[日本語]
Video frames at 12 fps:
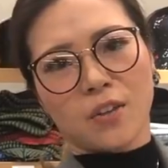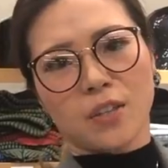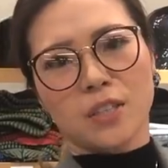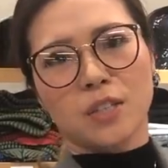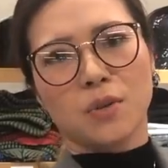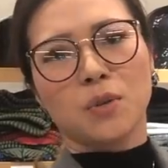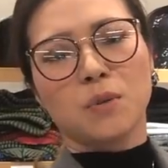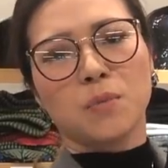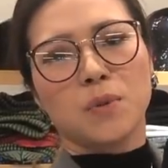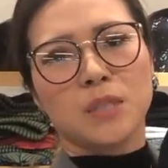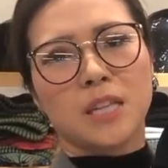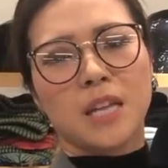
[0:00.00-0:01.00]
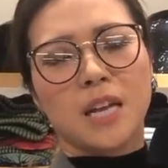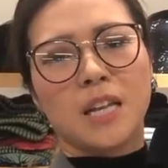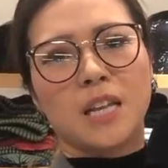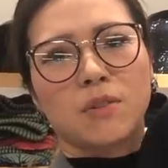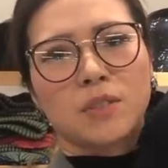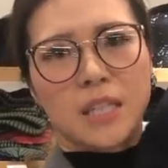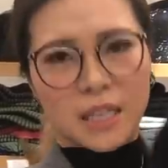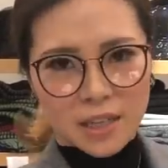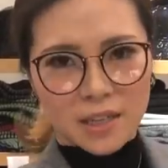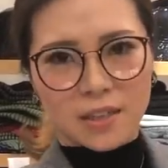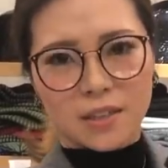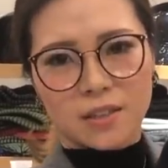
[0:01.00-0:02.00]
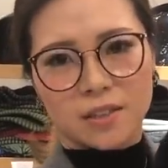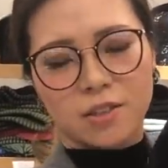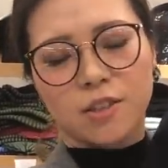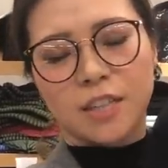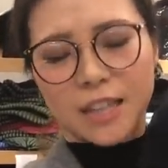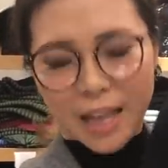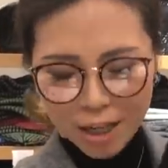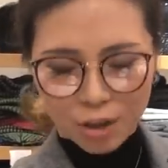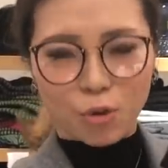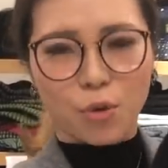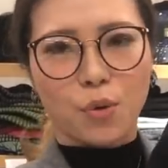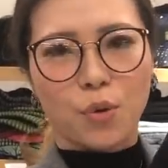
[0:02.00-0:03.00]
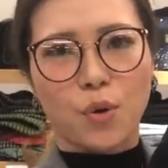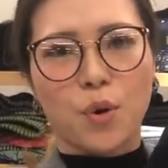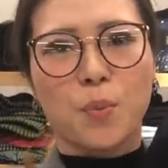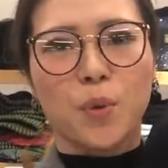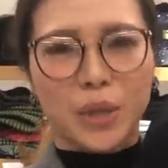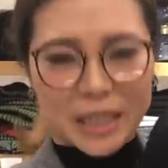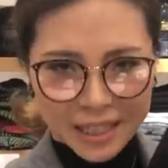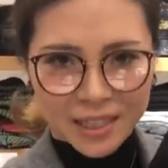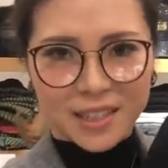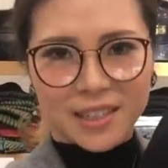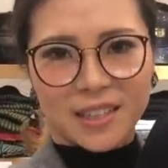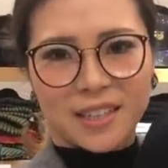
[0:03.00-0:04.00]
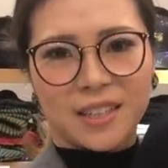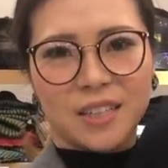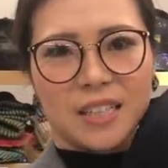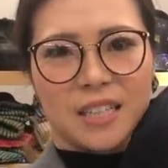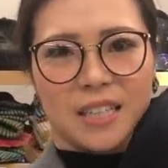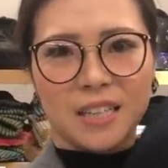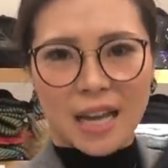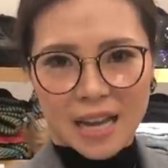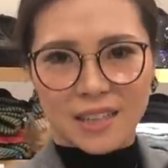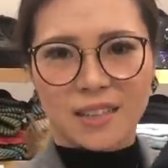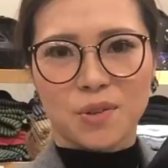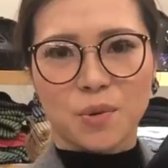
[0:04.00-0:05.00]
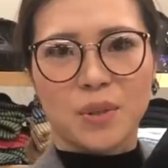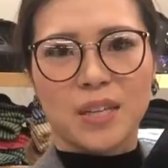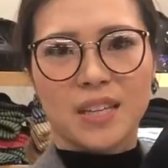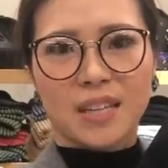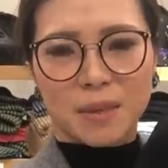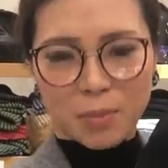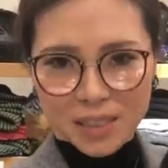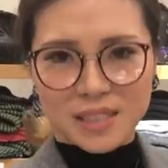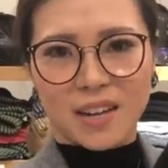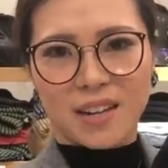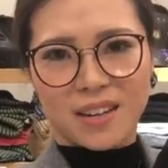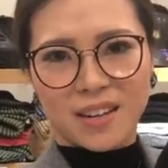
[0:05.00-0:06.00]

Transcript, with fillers: 私はこの帽子でだいにだんをぜひ作りたいと思い、はい、ここに来ました。